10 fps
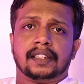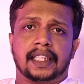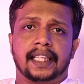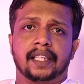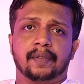
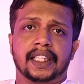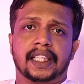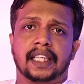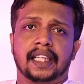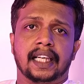
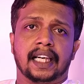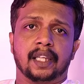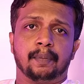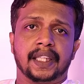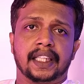சண்டையிடுவதற்காக
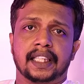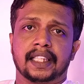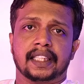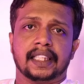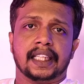அனுப்பி
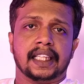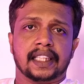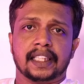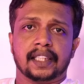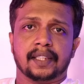இருக்கின்றது
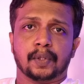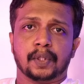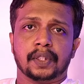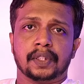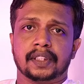என்கின்ற
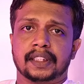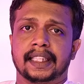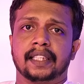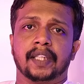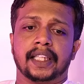ஒரு
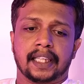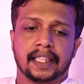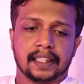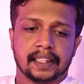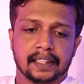செய்தி
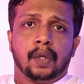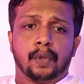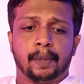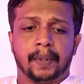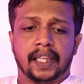வெளியாகி இருந்தது
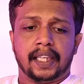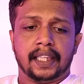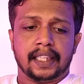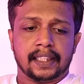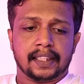குறிப்பாக
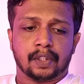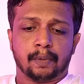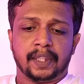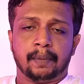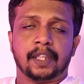இது
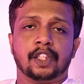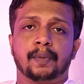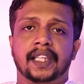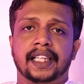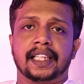தொடர்பிலே
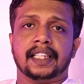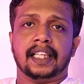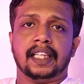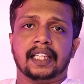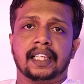பார்த்தோமாக
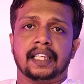இருந்தால்